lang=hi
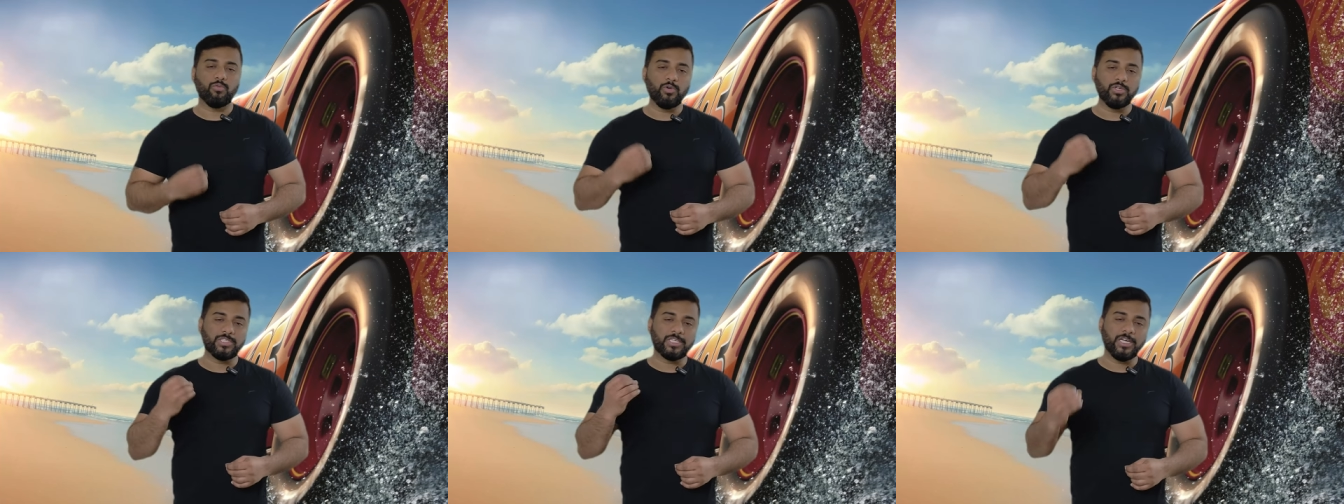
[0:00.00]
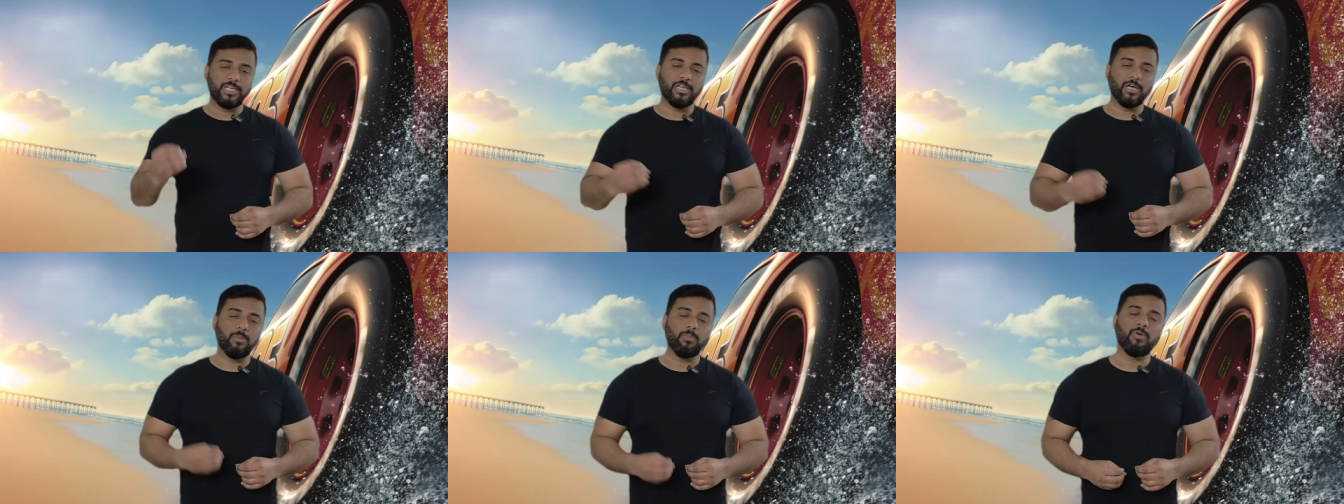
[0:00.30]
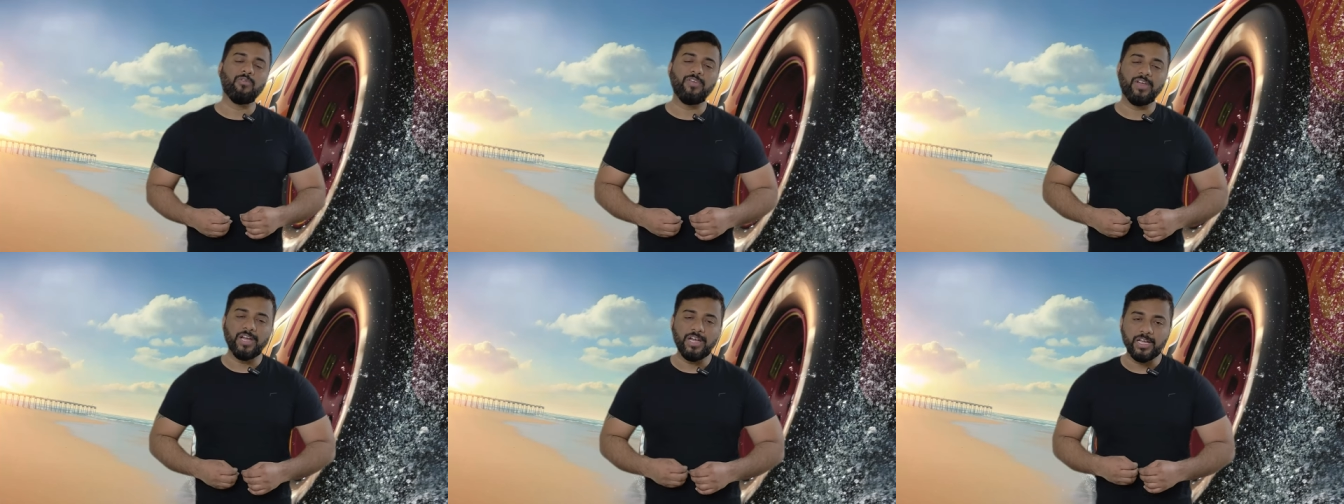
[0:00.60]
तो वो इसके
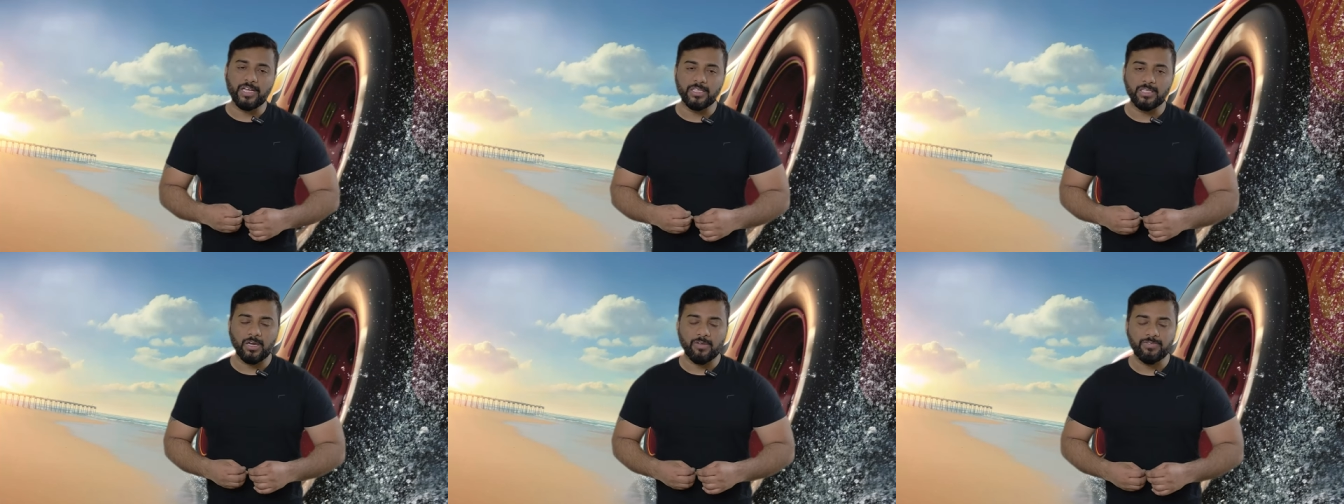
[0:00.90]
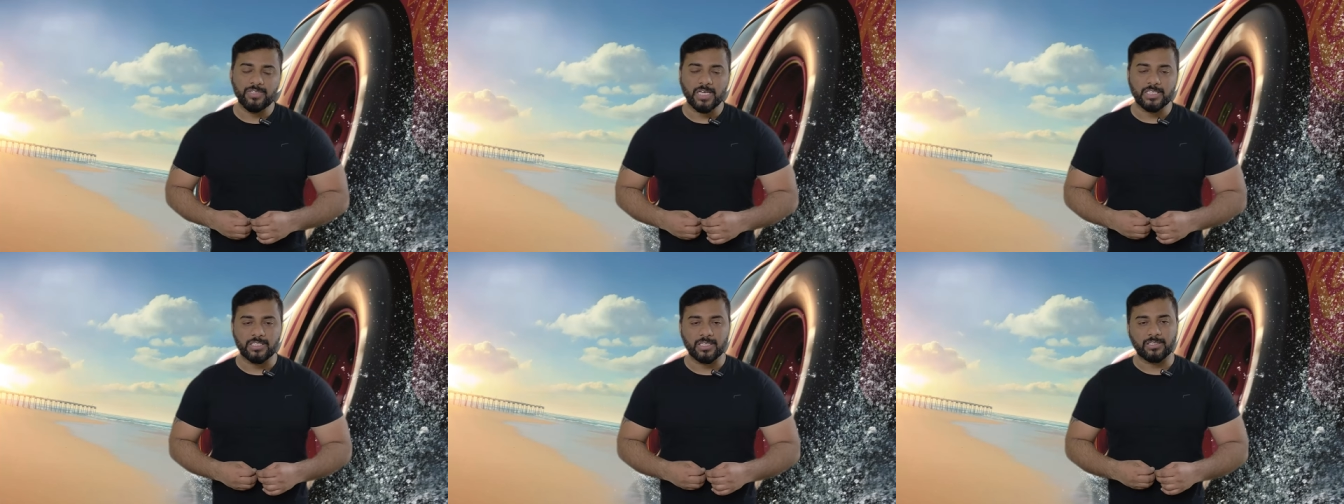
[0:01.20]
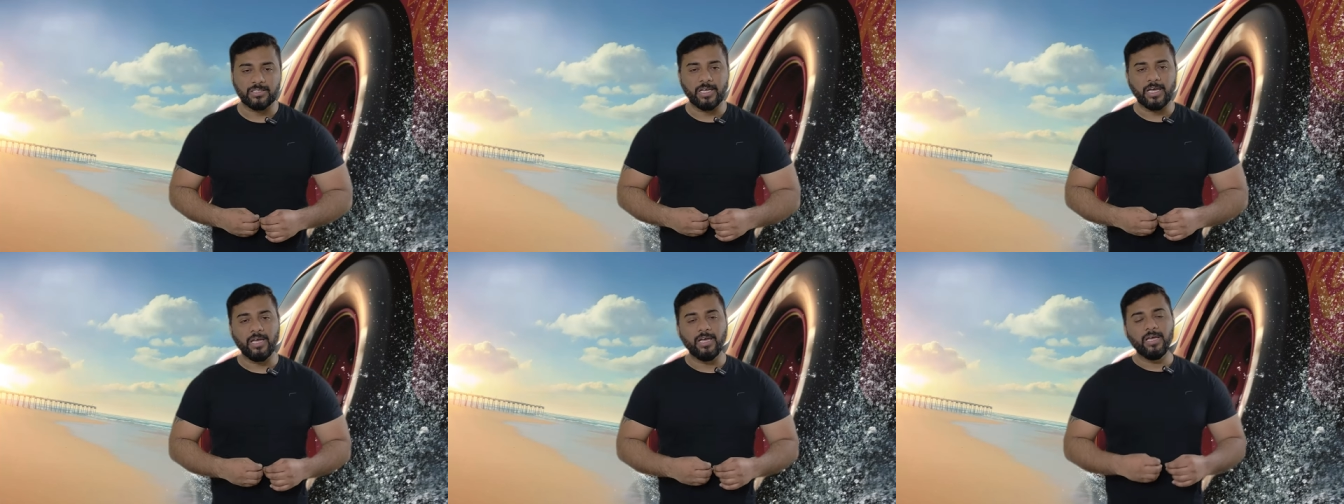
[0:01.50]
टर्बो वेरियंट की तरफ जा
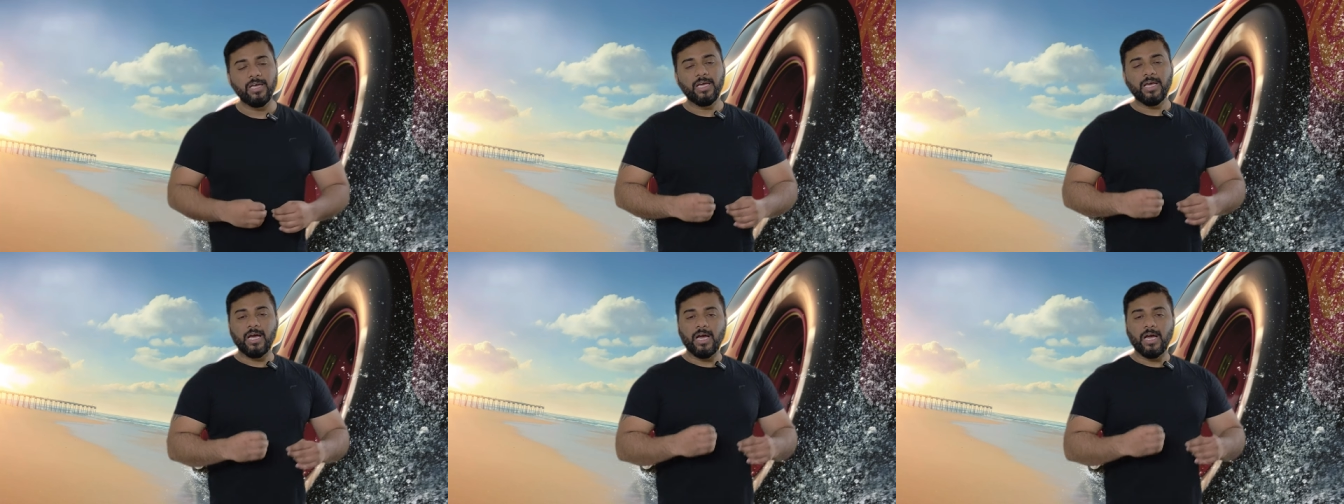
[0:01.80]
सकता है